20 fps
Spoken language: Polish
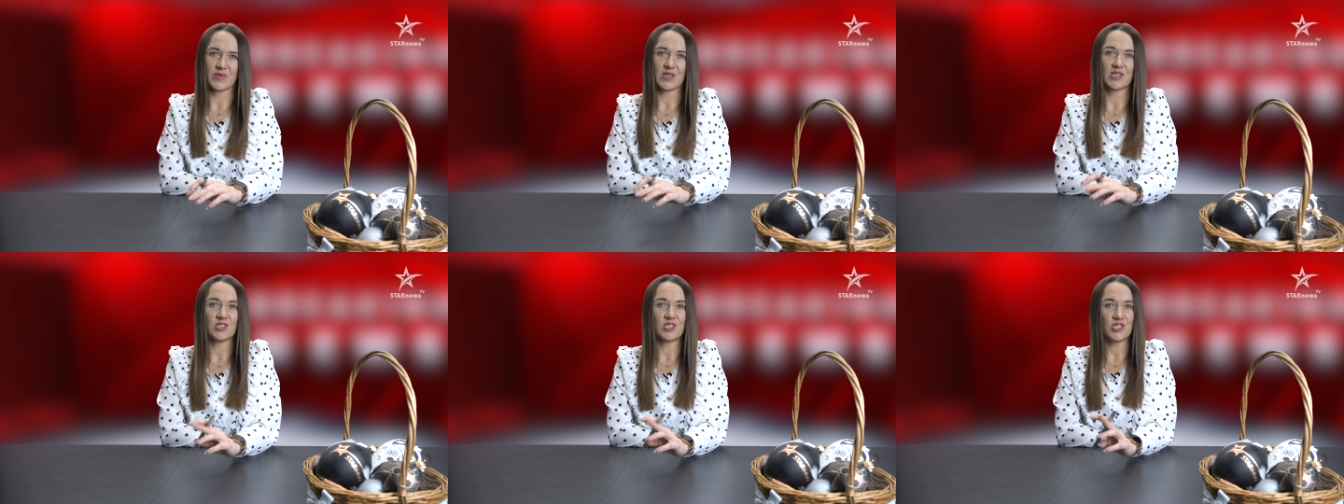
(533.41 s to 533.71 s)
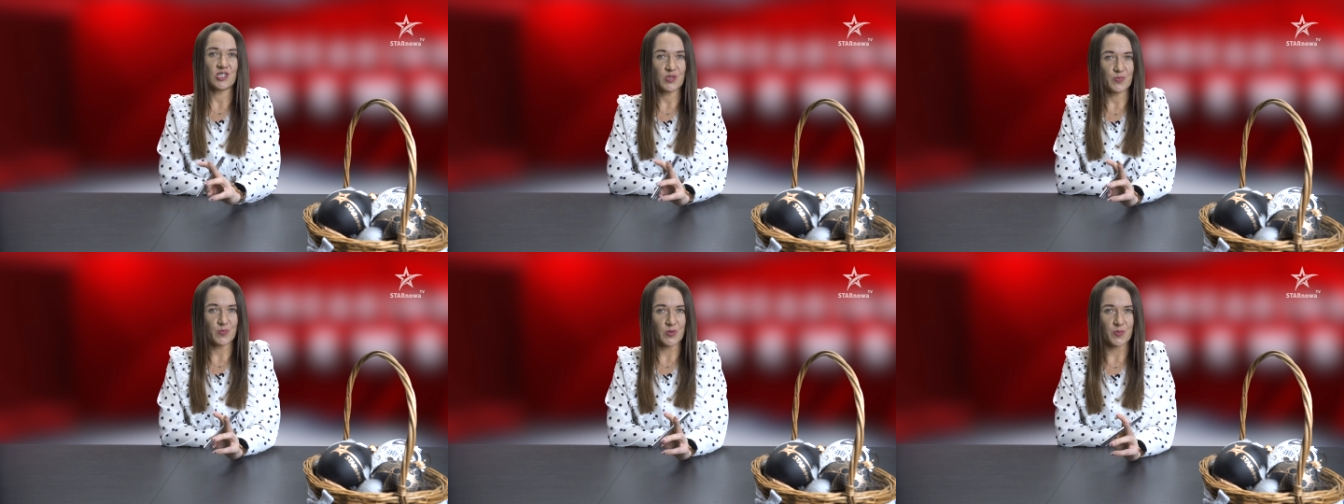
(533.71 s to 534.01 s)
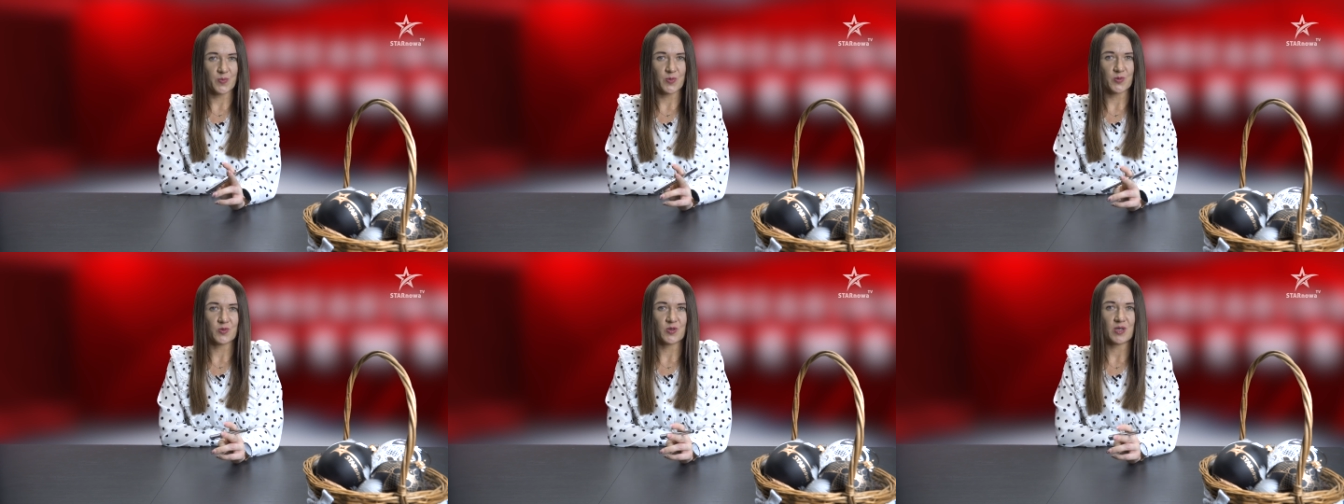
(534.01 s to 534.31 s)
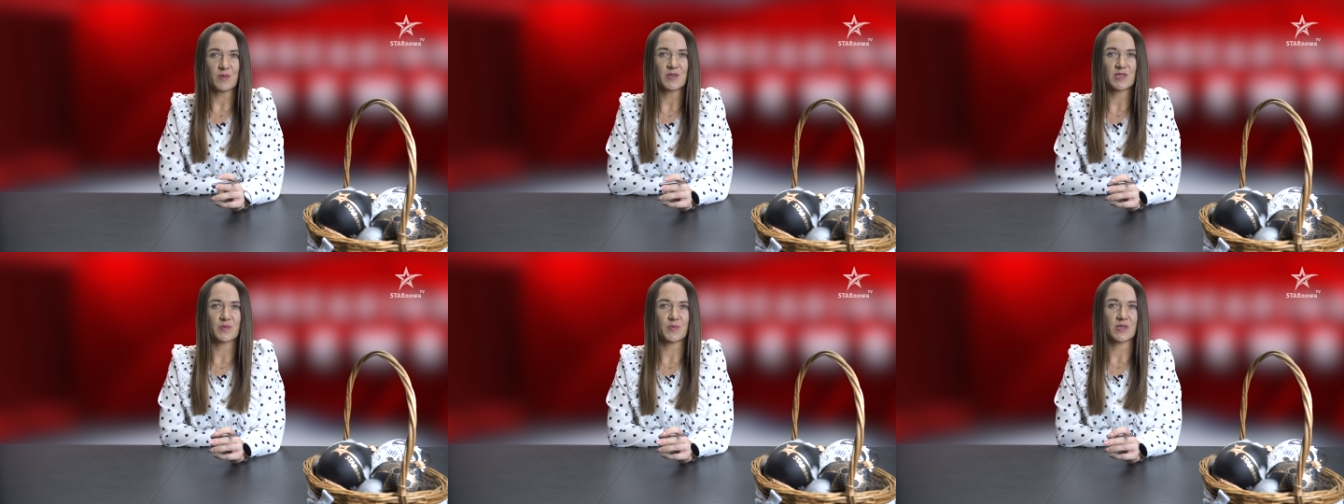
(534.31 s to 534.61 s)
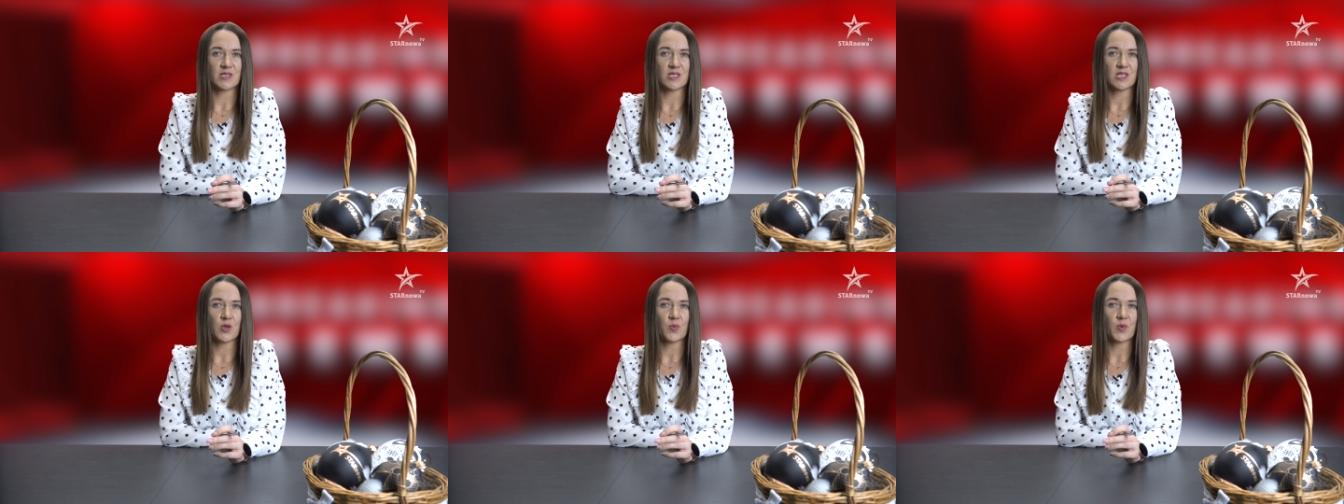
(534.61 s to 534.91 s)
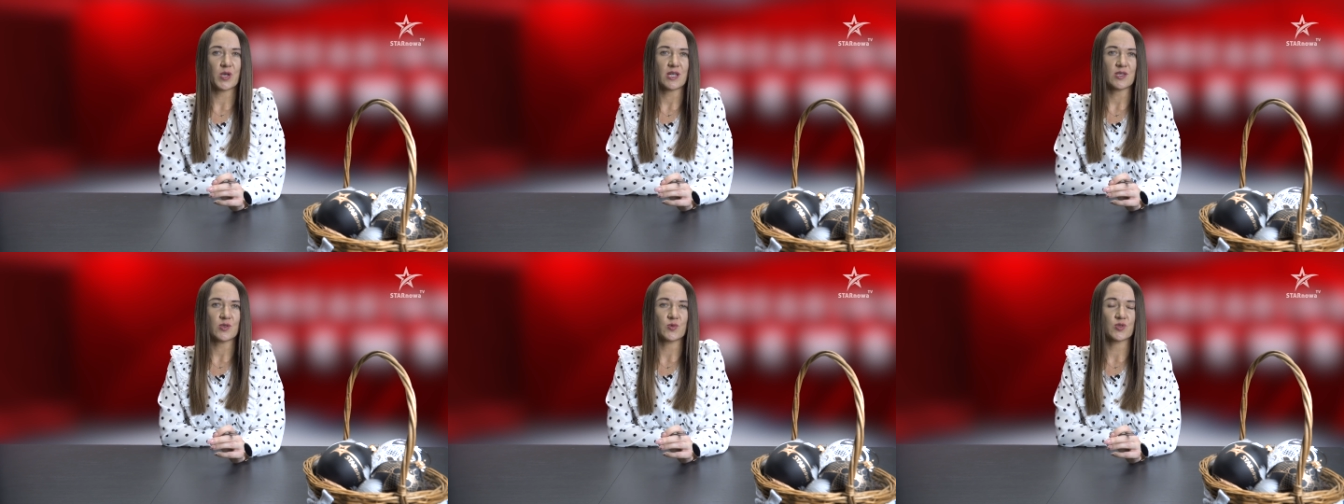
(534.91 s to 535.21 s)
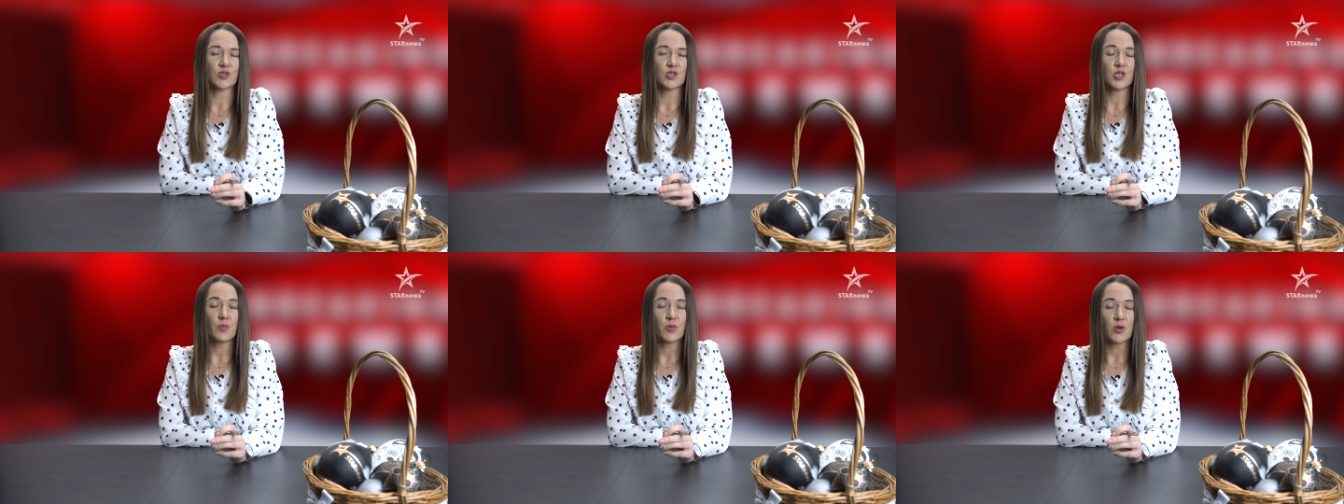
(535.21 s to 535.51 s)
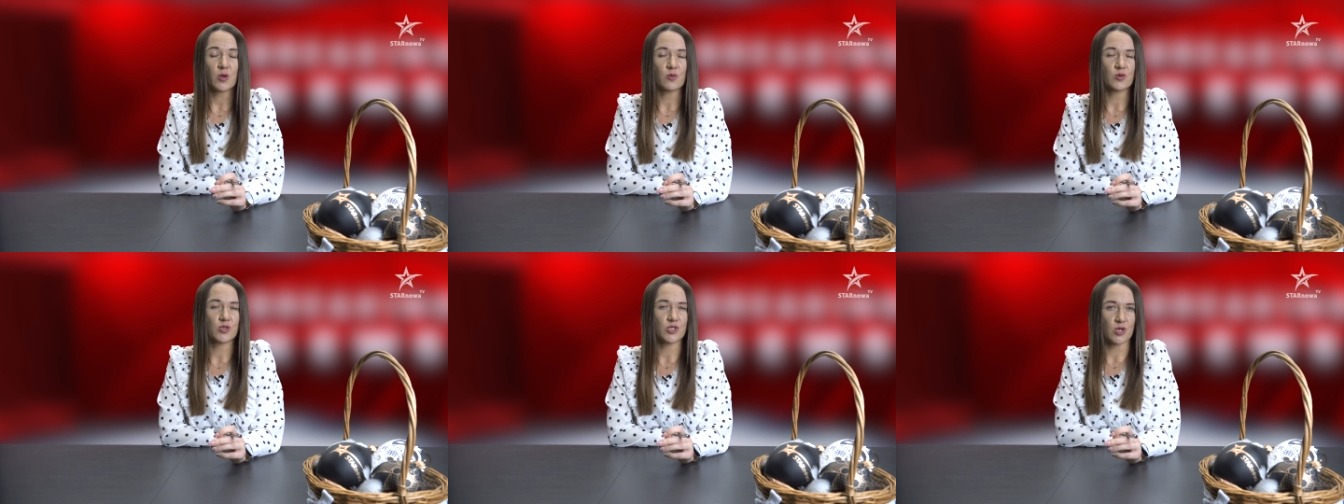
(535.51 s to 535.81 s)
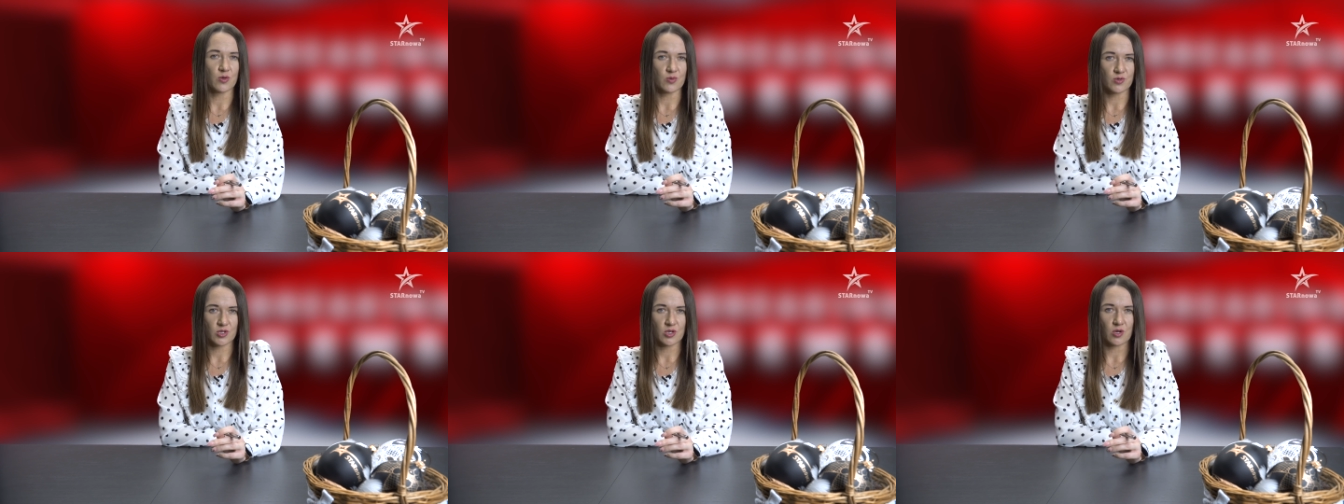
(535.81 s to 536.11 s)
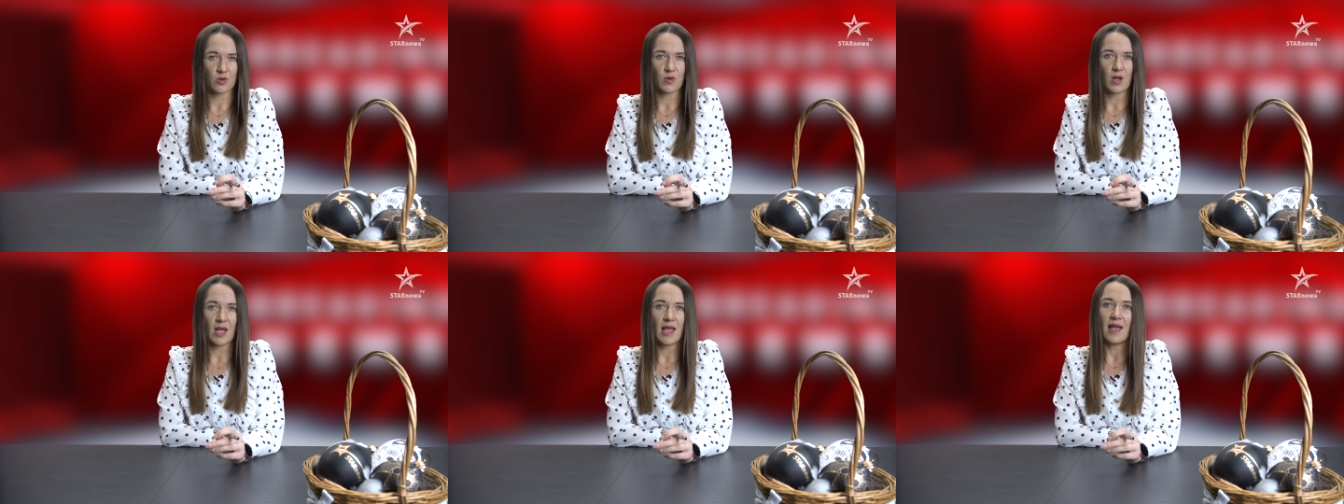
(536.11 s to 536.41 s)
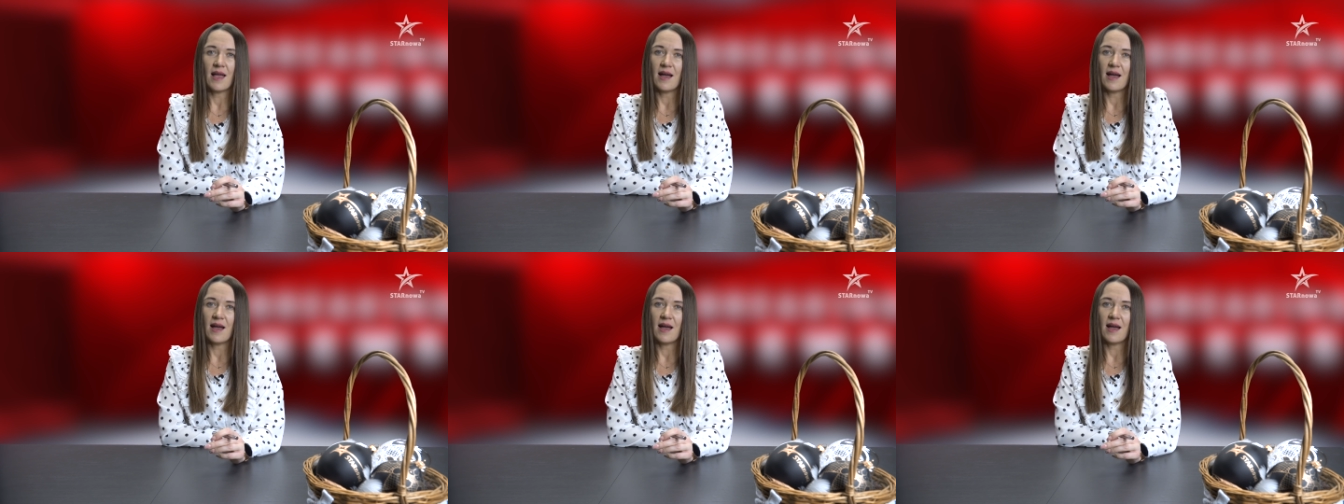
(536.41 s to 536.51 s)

Dziś proponujemy spędzenie weekendu z dobrą książką